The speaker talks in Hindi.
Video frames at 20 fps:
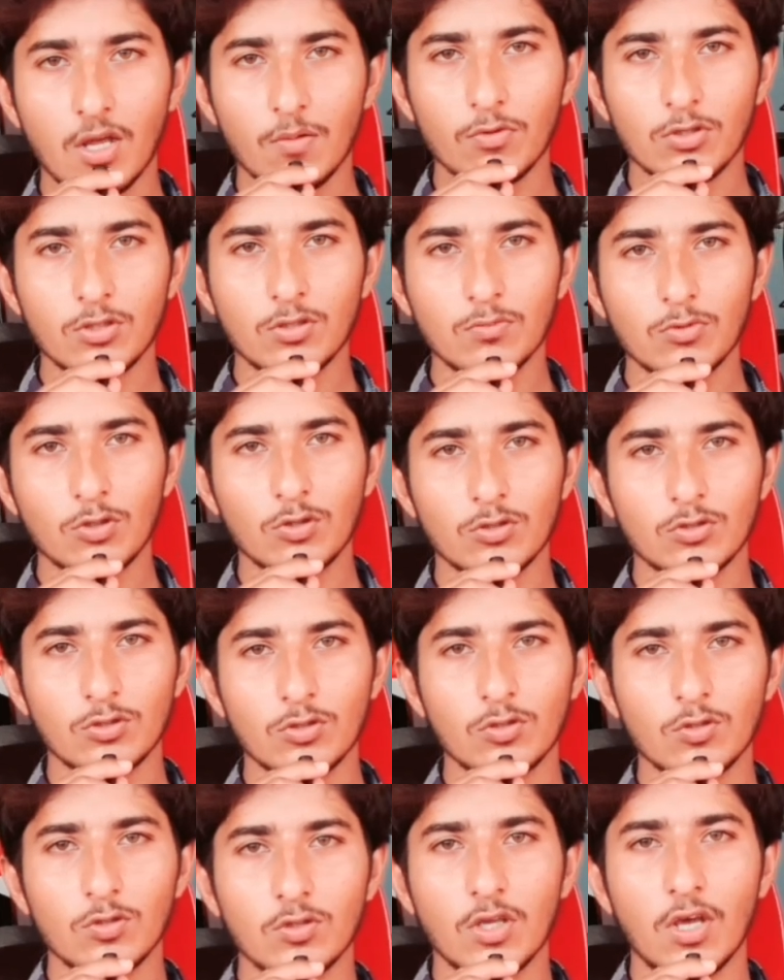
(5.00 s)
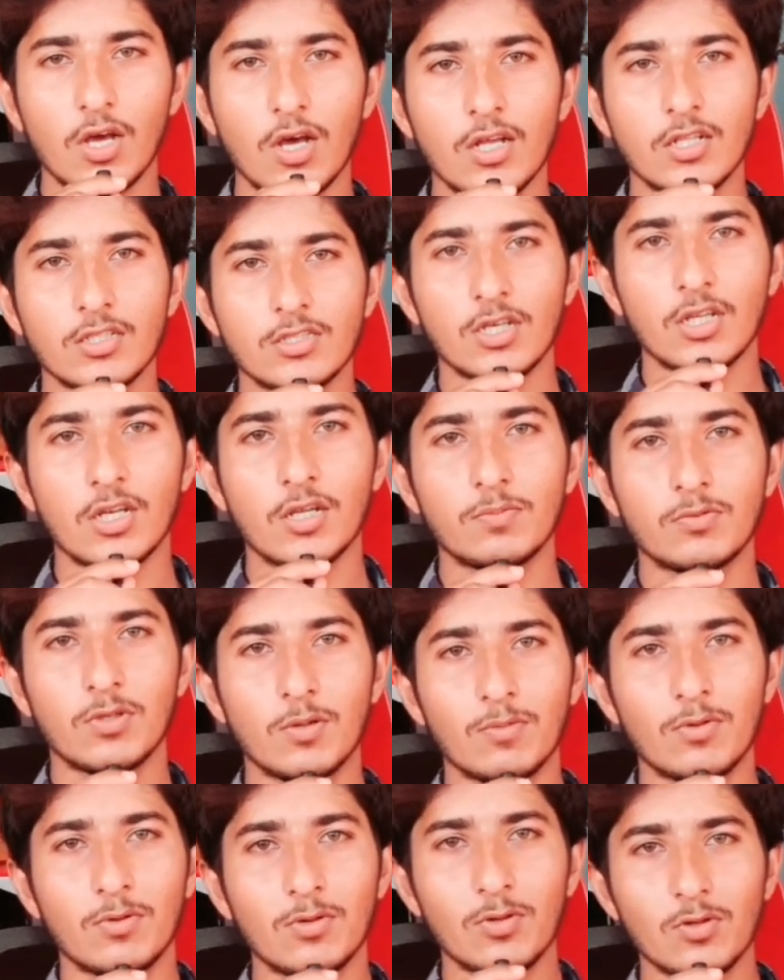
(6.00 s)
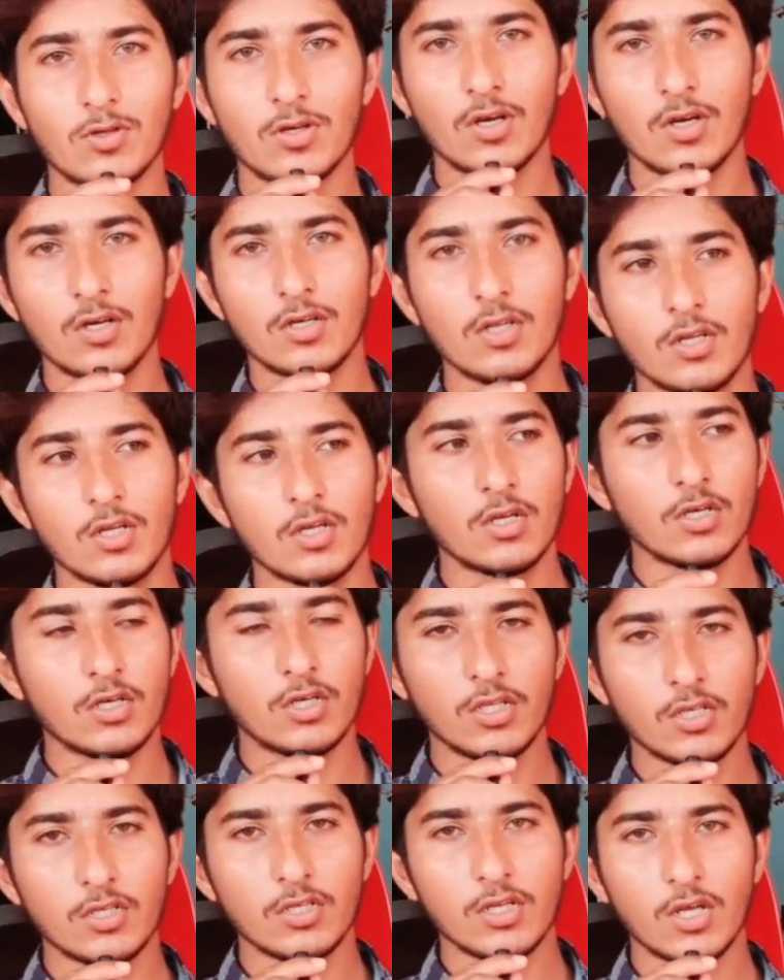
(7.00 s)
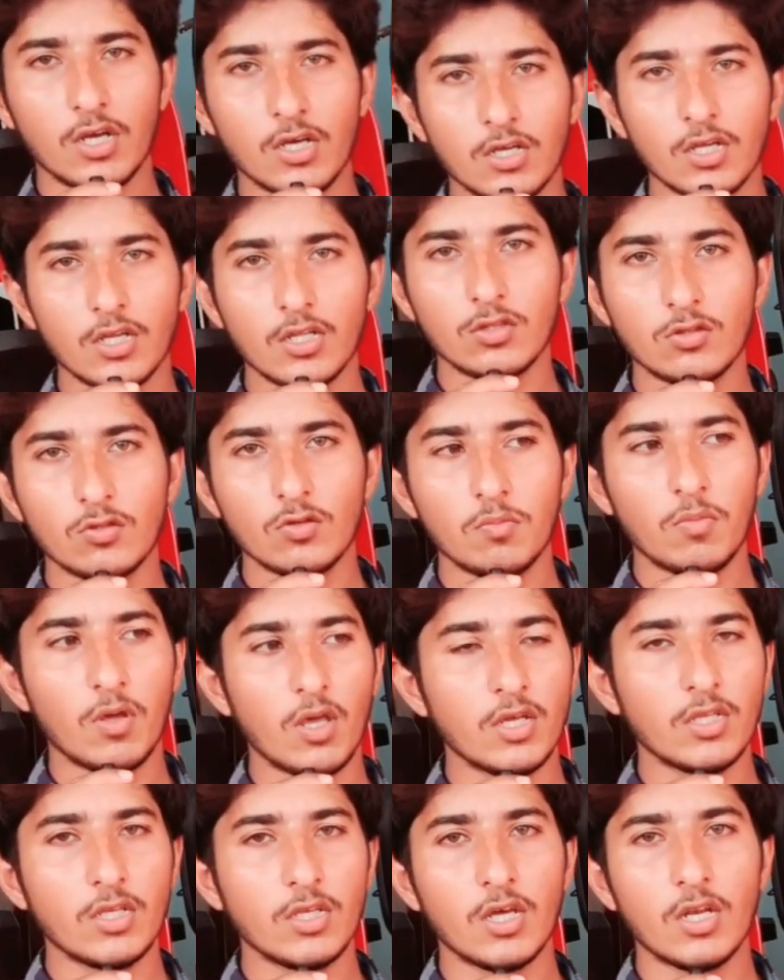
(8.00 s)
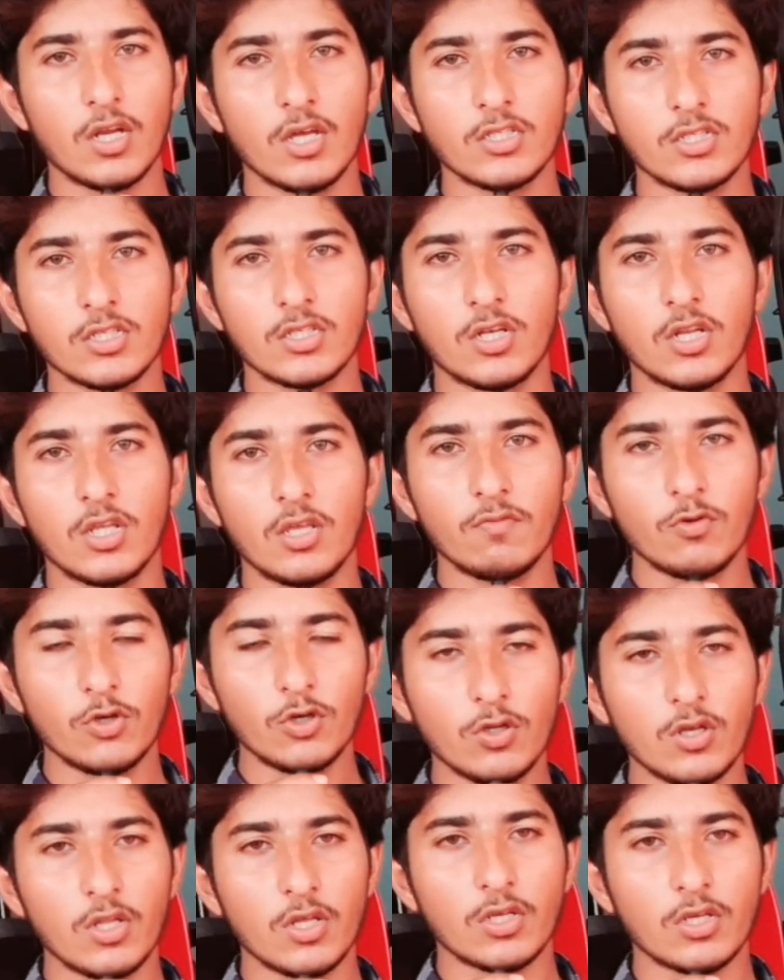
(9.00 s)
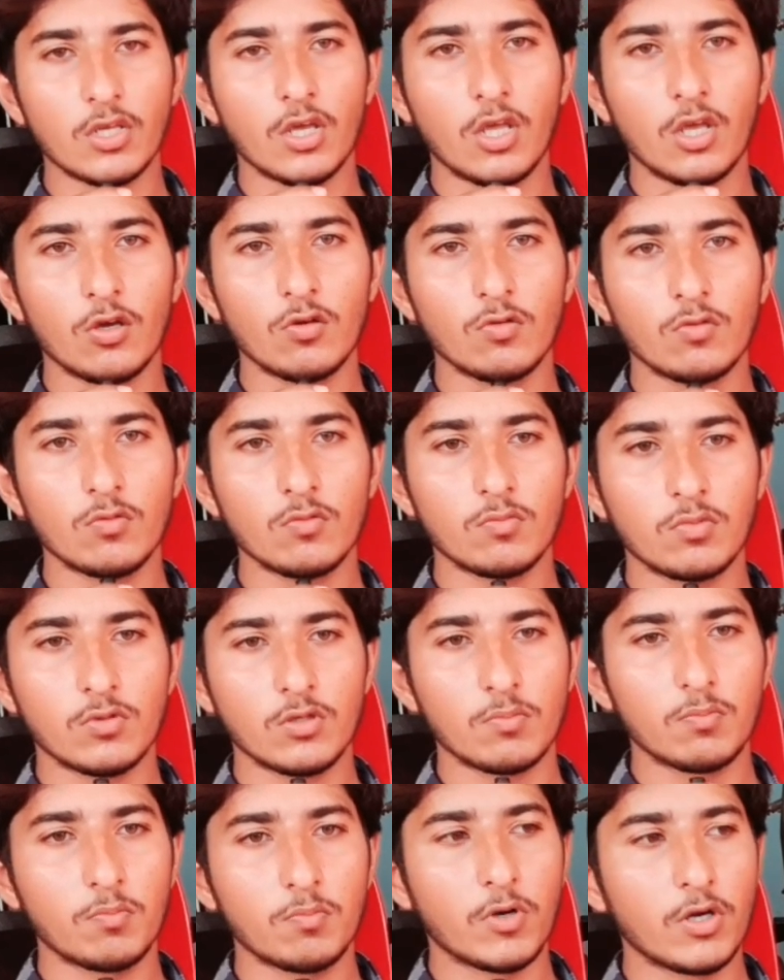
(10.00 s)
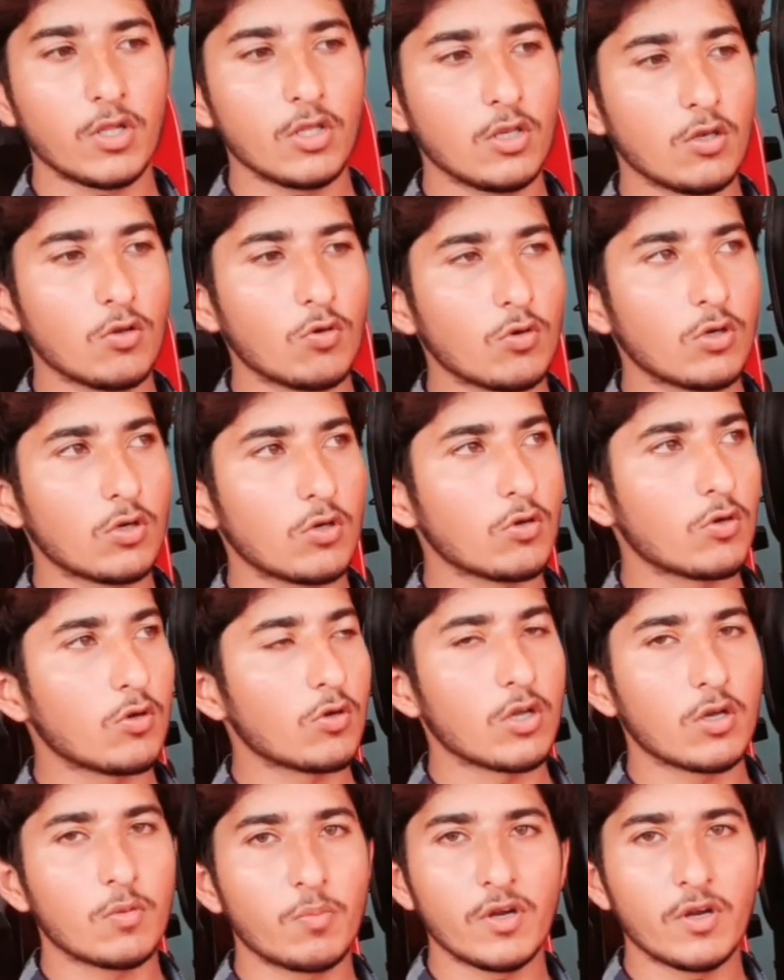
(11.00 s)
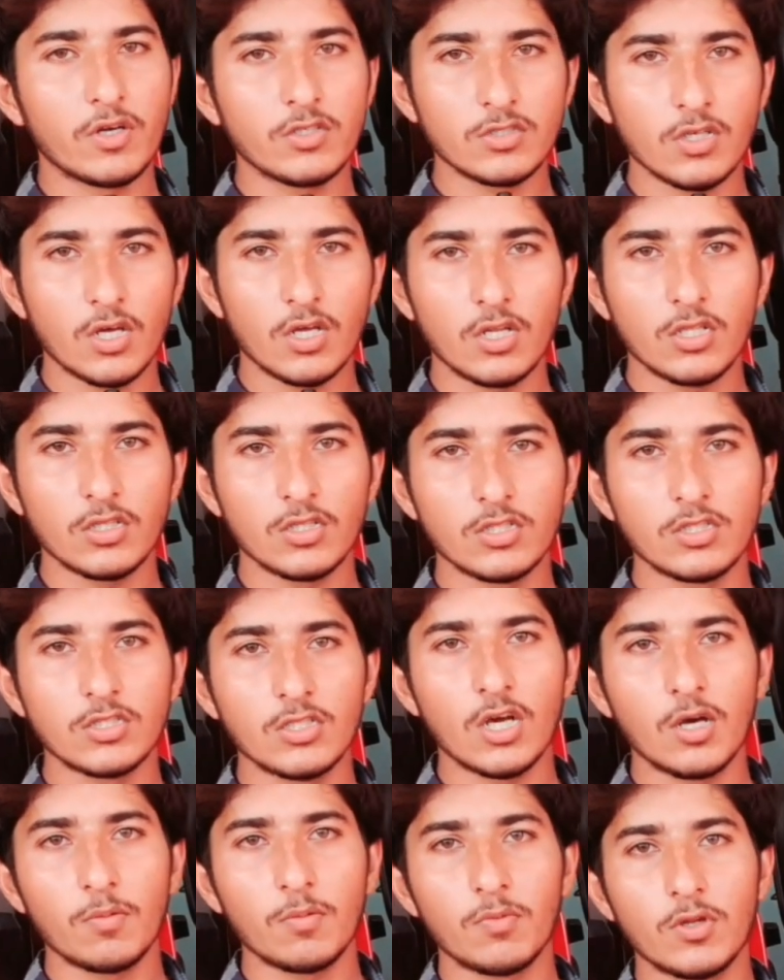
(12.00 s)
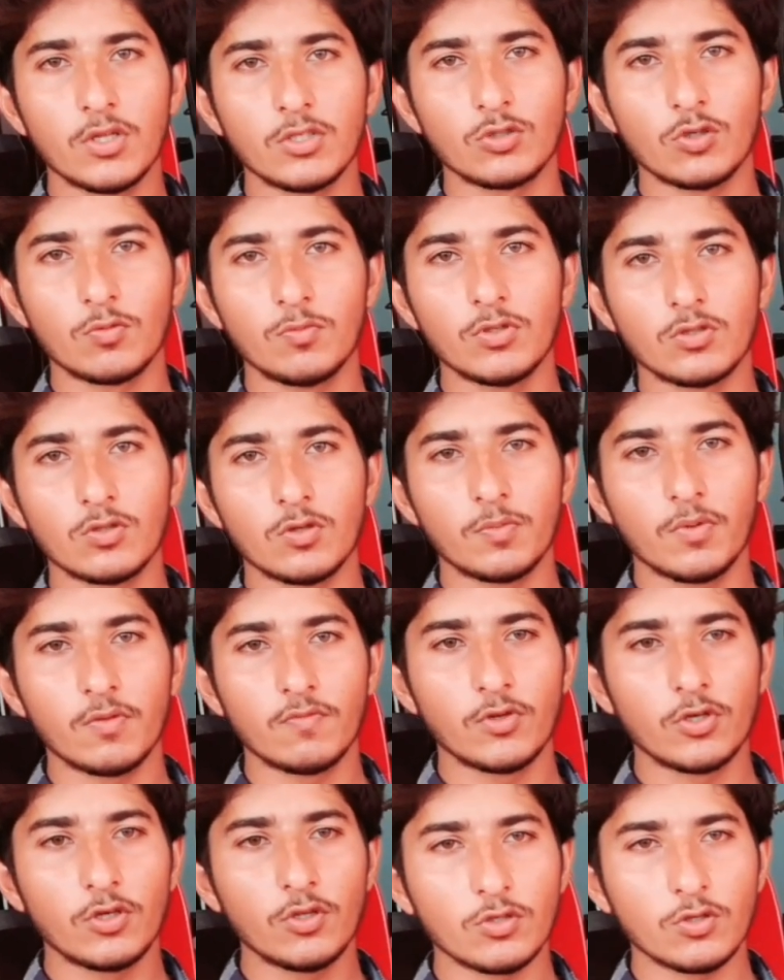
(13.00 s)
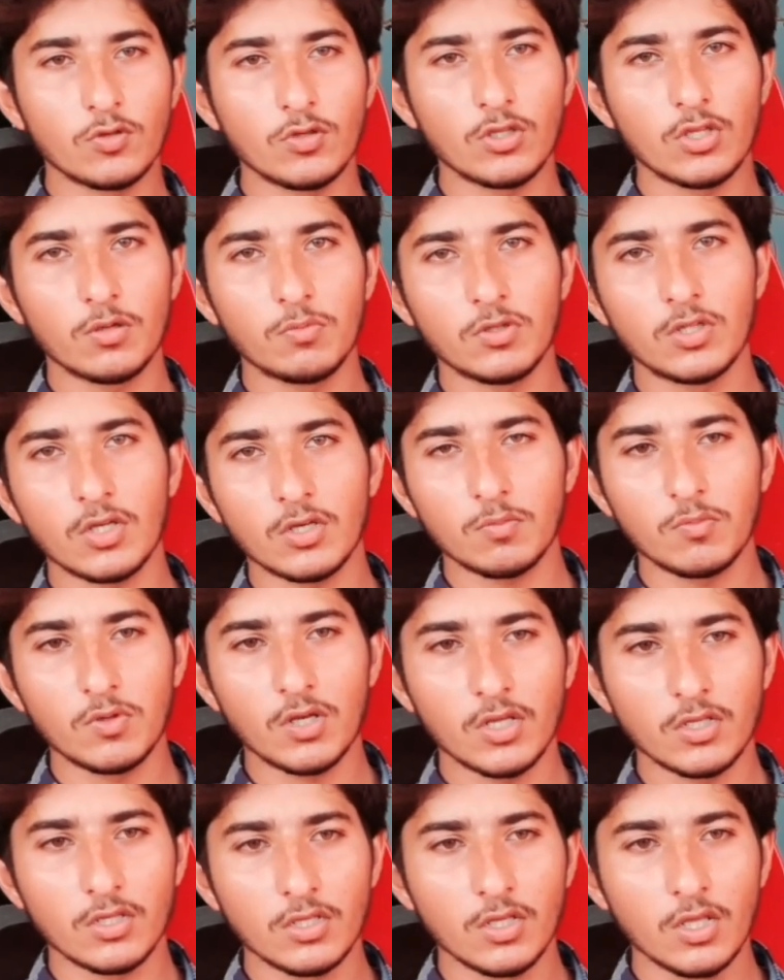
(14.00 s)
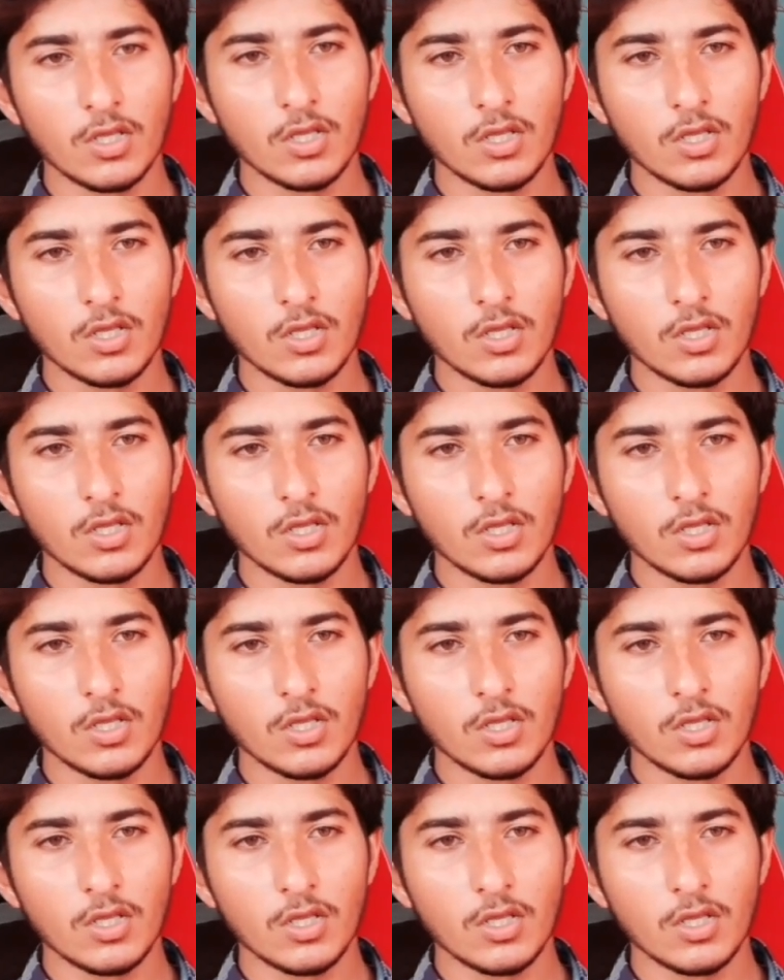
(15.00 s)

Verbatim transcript: असलम दोस्तों क्या हाल चाल आप सब लोगों का ठीक ठाक है तो मैं यार आज एक नई वीडियो लेके आया हूँ बड़े लोगों के कमेंट्स आ रहे थे जी आपने चौबीस सौ पे वीडियो क्यों नहीं अभी तक बनाई